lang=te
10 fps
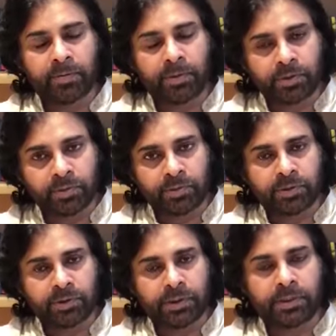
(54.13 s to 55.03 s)

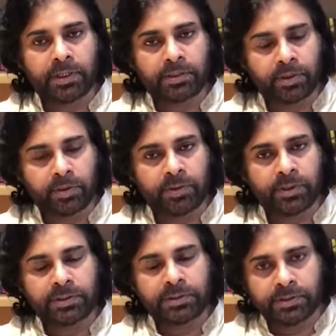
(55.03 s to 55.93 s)
మనస్ఫూర్తిగా నా తరపున
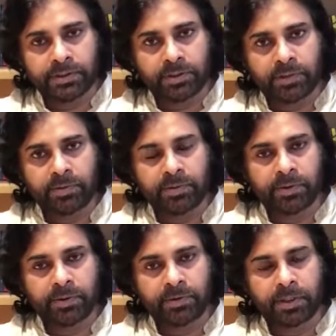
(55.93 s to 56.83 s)
జనసేన తరపున
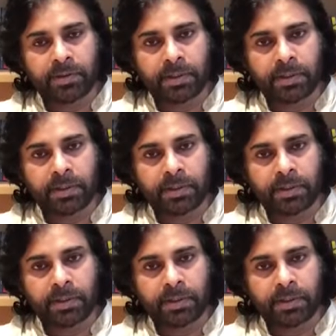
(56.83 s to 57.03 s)
మీకు నా